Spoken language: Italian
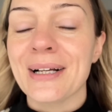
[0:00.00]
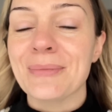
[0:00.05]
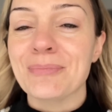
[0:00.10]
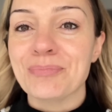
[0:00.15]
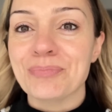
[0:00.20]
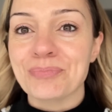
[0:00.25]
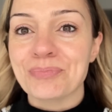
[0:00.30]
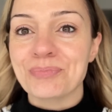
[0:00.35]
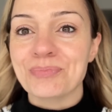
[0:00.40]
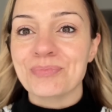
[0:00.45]

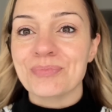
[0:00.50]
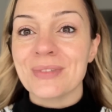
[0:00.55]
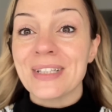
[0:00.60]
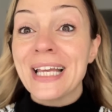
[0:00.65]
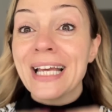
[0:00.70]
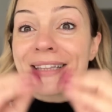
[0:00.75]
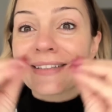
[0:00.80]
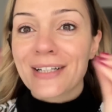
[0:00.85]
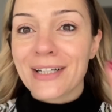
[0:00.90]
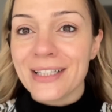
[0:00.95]
um,
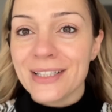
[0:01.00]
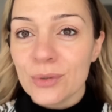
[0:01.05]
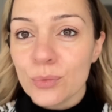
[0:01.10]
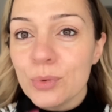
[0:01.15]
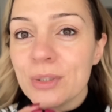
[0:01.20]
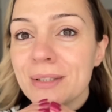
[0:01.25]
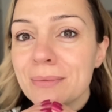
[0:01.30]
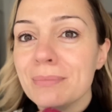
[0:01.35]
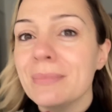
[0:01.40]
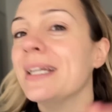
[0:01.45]
Get Ready
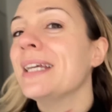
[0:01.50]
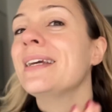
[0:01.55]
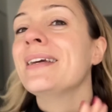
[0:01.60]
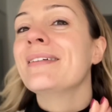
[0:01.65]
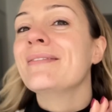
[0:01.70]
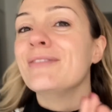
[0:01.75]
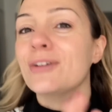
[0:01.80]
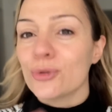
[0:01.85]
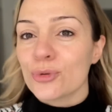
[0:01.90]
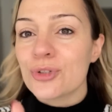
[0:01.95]
With
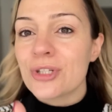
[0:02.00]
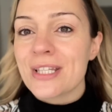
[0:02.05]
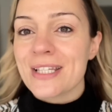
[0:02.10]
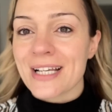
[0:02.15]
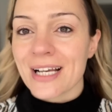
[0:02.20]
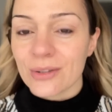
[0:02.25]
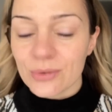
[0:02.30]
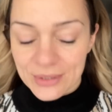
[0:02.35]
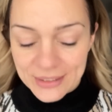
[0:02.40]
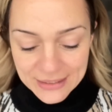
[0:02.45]
Me
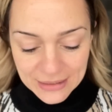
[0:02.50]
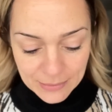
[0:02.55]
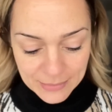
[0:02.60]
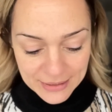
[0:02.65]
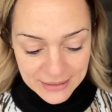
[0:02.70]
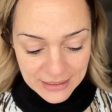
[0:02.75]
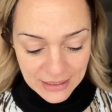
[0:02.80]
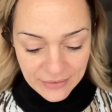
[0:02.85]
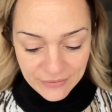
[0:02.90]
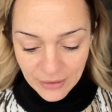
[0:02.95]
velocizzato che
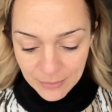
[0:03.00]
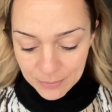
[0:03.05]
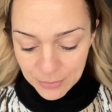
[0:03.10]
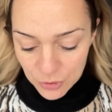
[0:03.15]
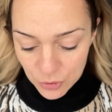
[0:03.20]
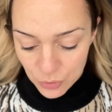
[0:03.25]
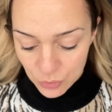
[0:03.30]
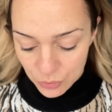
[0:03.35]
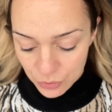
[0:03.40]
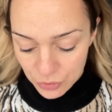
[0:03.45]
stamattina vi è
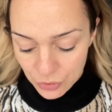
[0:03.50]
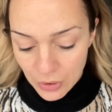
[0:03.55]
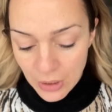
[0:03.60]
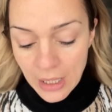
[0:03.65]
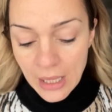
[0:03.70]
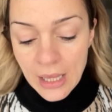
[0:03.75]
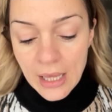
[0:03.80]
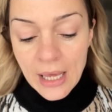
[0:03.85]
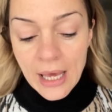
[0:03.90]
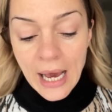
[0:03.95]
piaciuto.
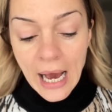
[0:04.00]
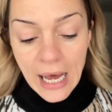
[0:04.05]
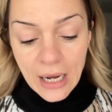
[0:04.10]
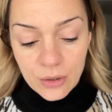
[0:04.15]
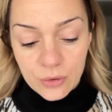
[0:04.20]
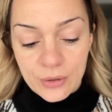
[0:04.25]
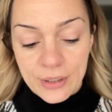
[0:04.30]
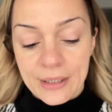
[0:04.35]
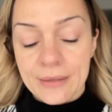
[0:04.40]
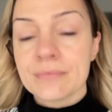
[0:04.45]

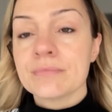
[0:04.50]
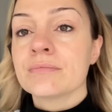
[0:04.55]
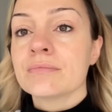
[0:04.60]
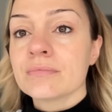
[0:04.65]
Allora,